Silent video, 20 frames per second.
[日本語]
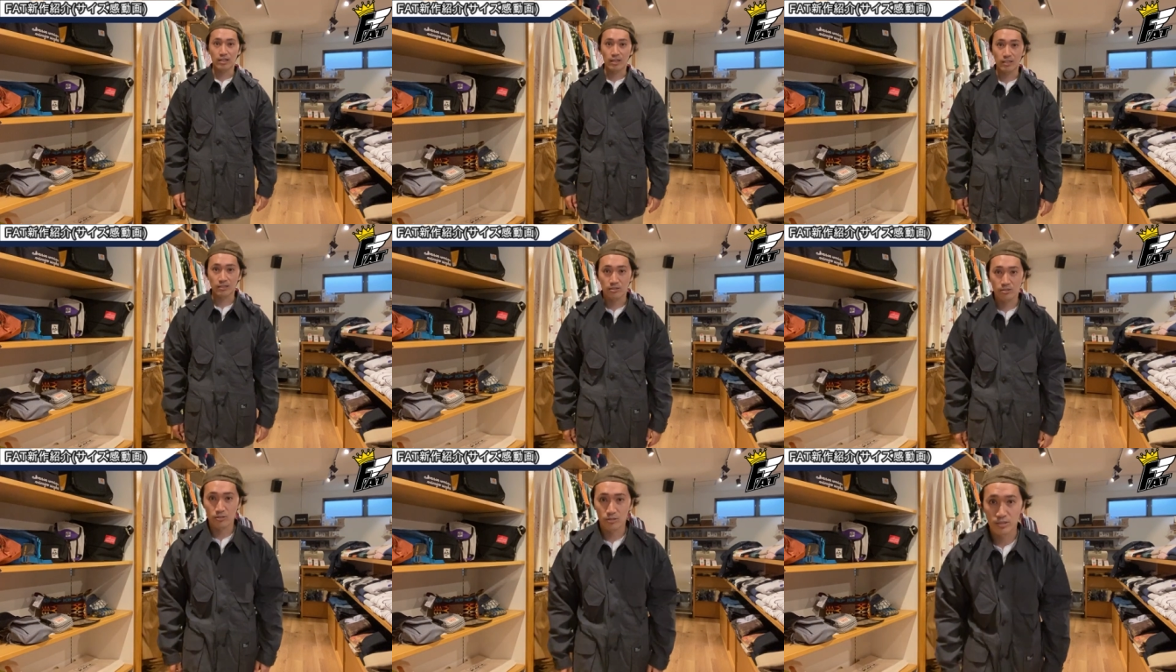じ
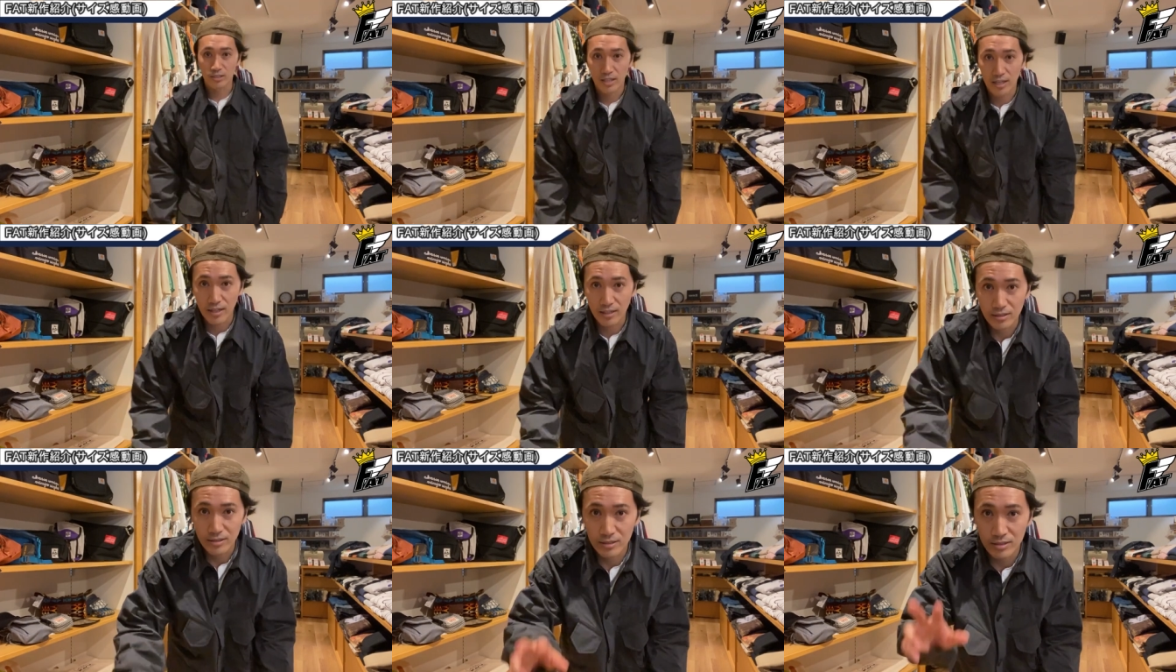で続い
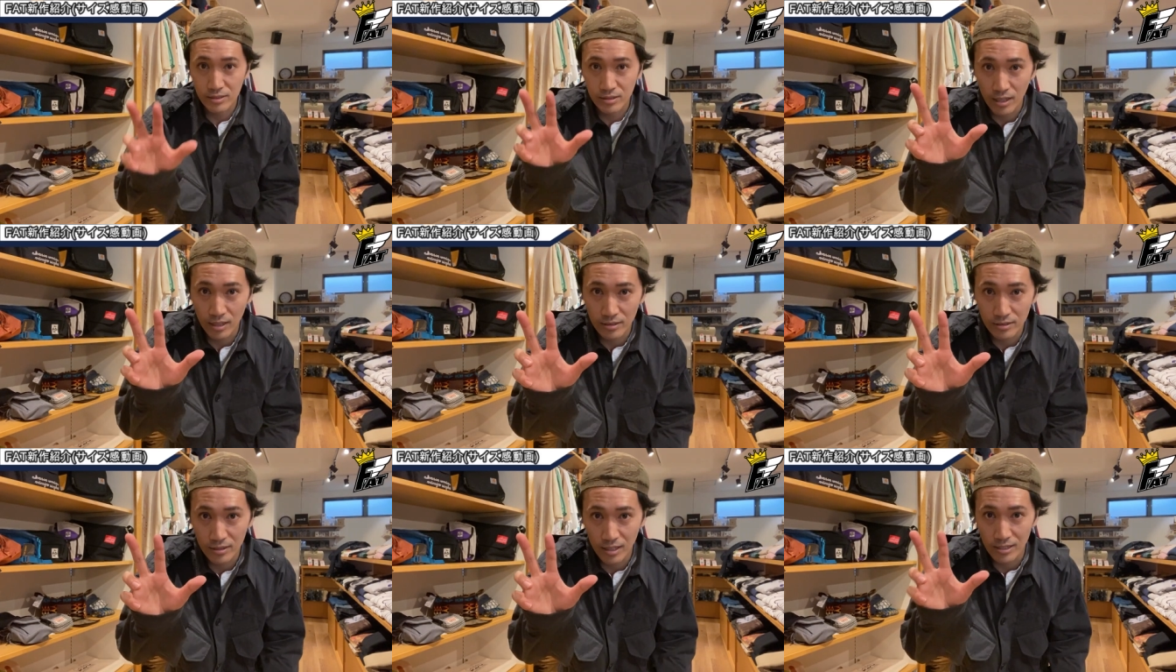て
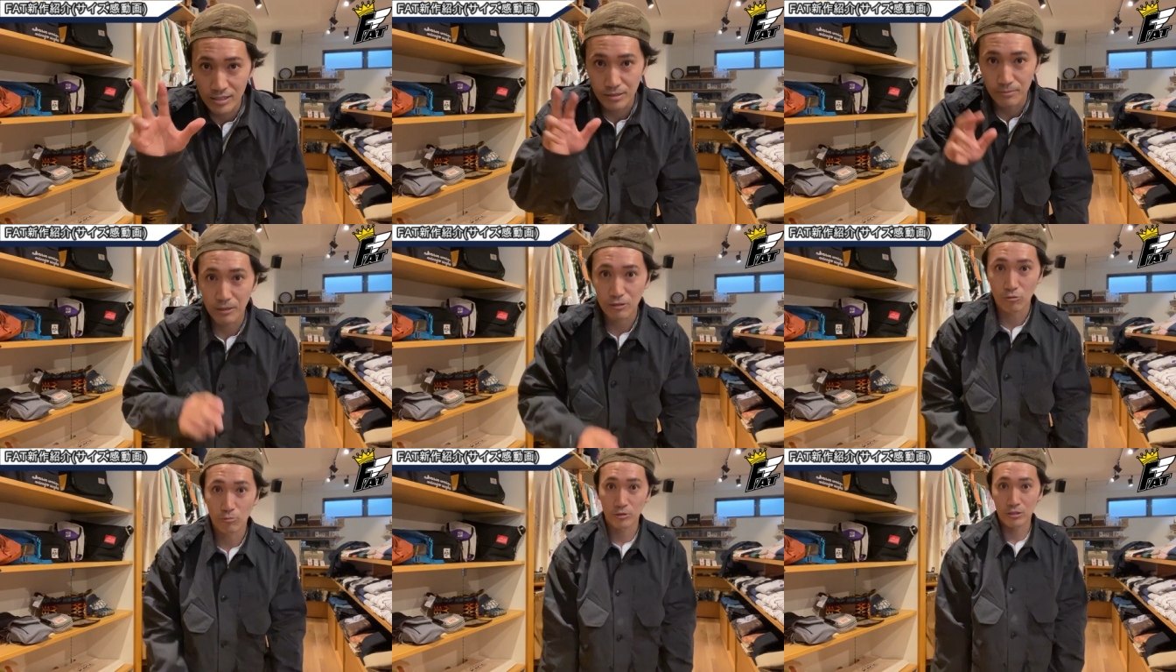3
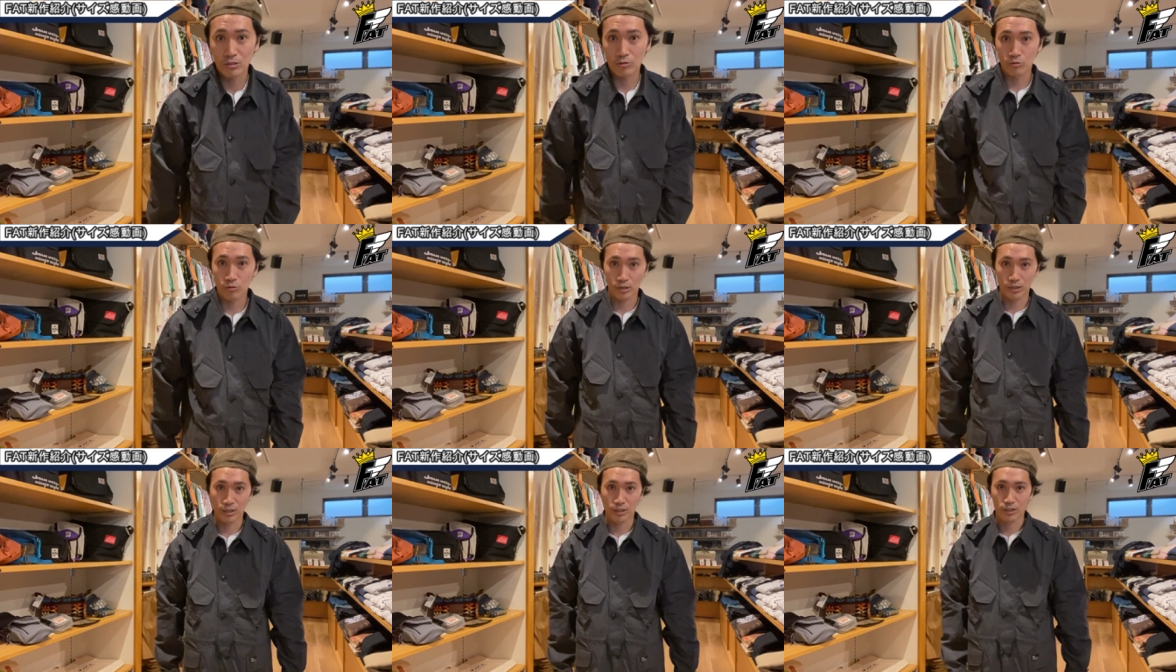サイズまとめた
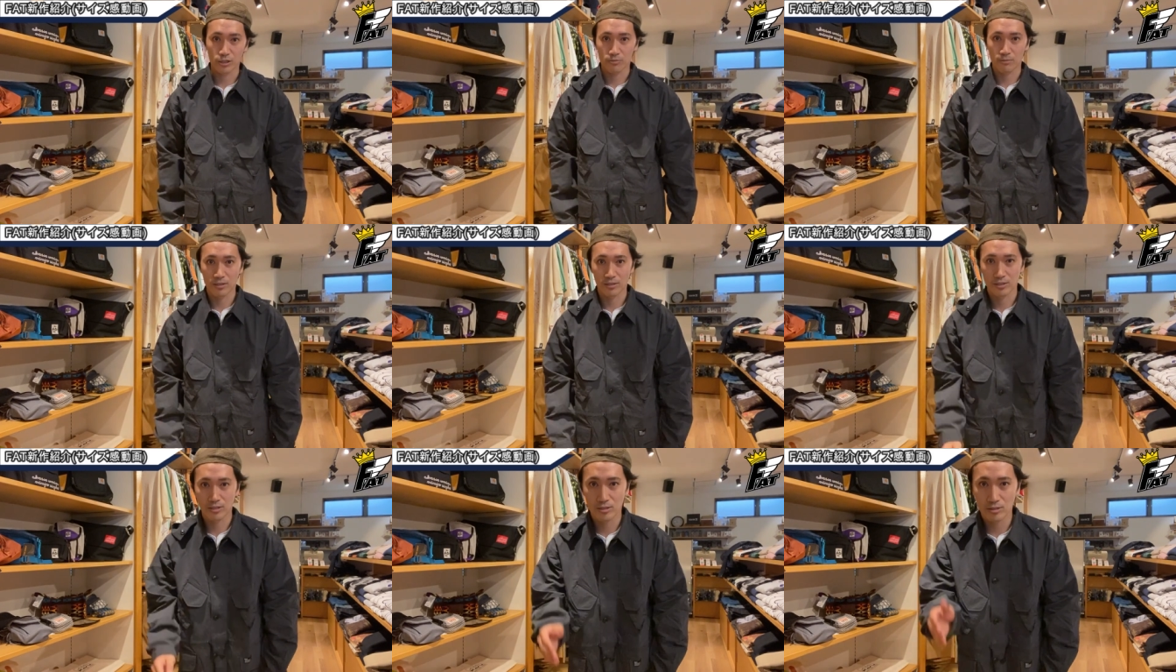動画流
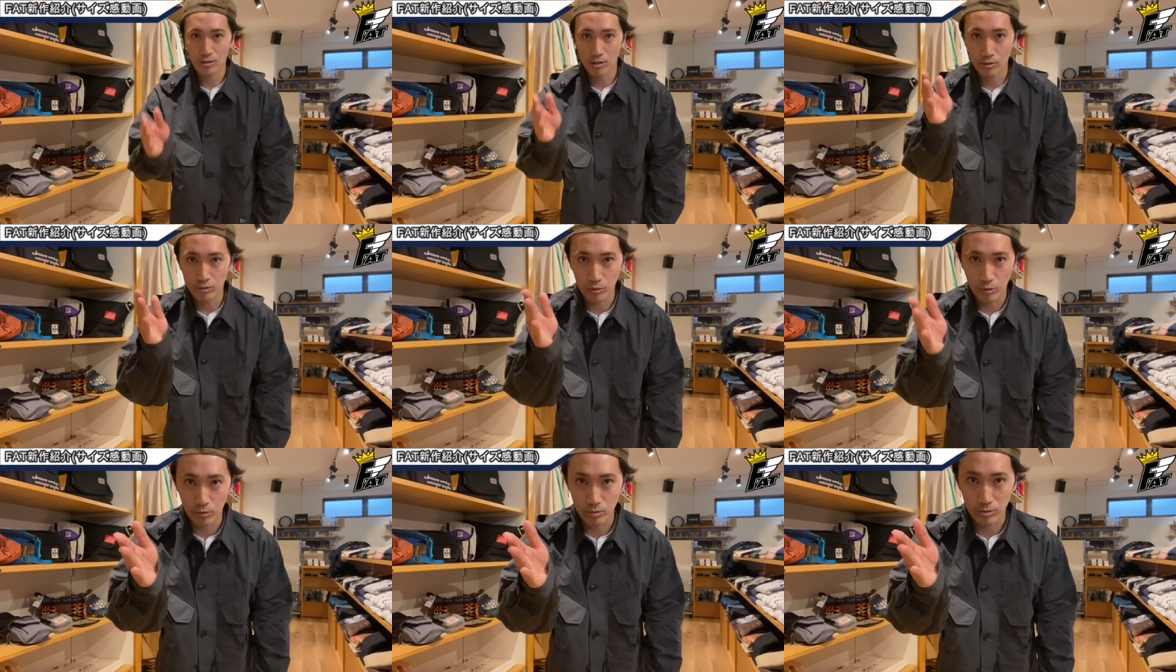します
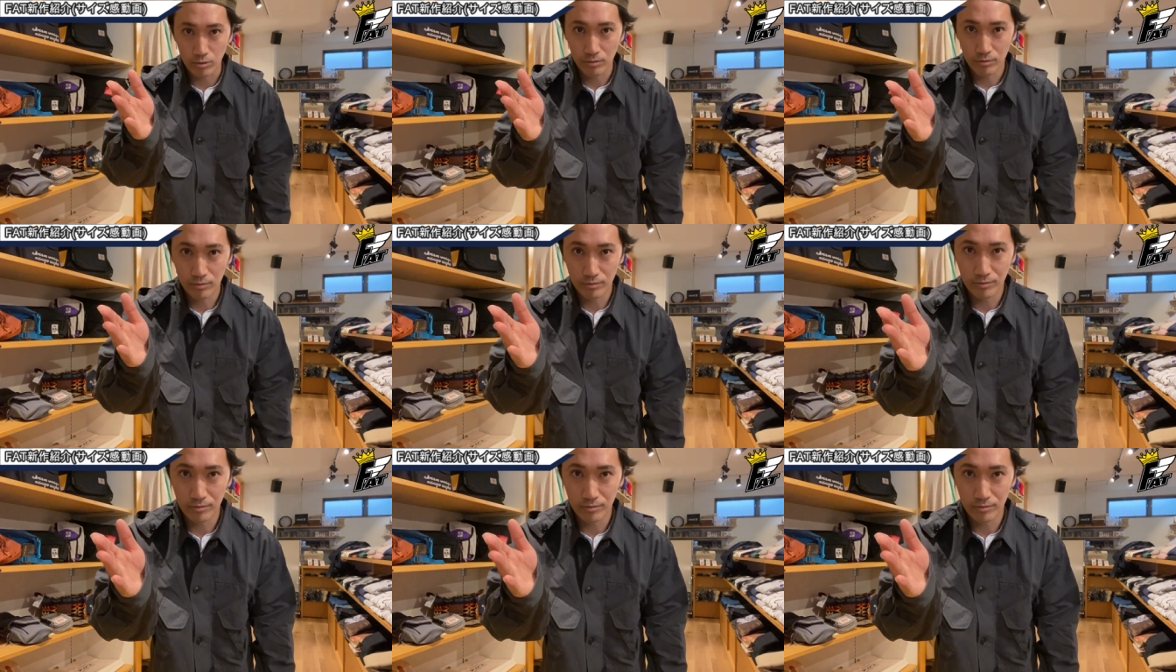どうぞ